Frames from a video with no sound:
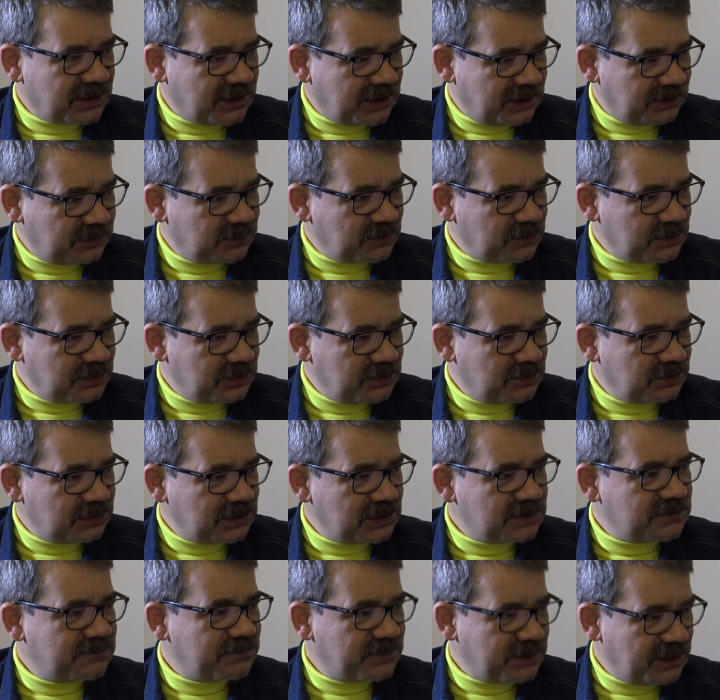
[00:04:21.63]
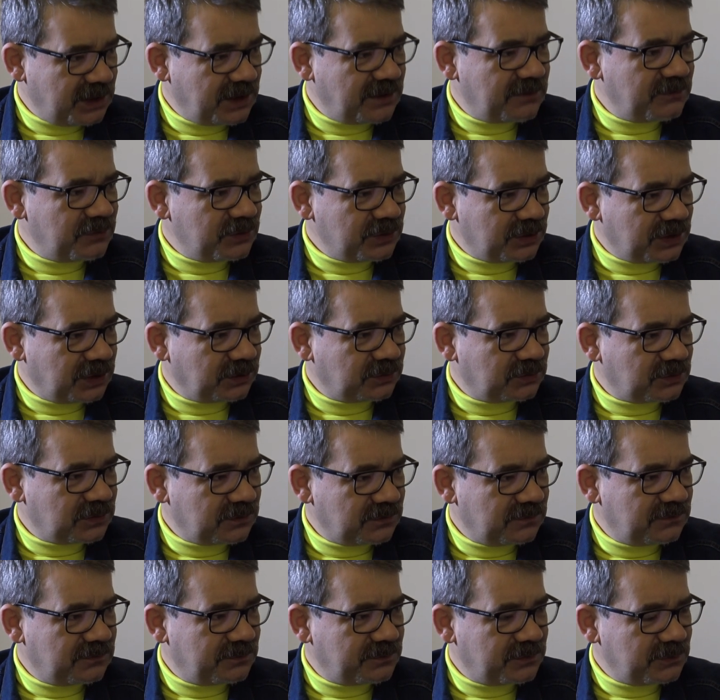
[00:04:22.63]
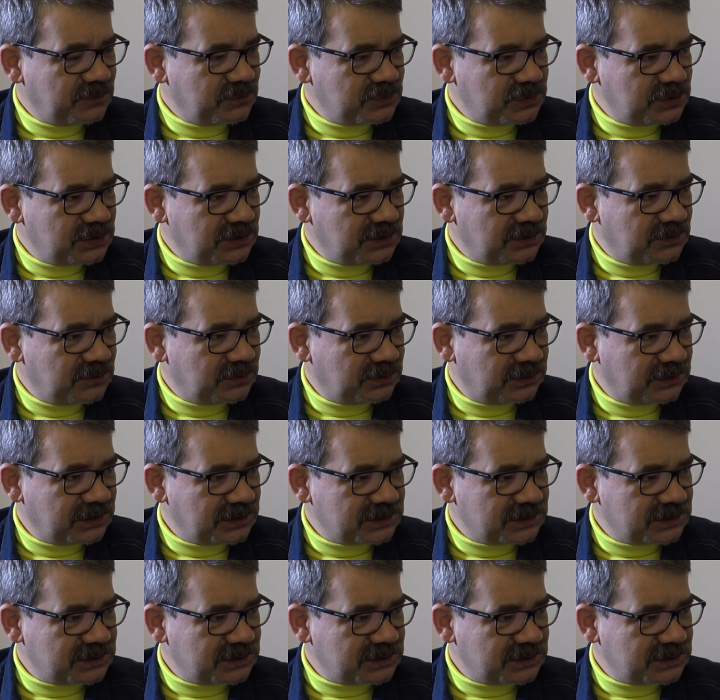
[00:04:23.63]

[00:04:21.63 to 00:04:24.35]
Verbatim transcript: о которой идет речь в приговоре, Совершенно. который вы получили год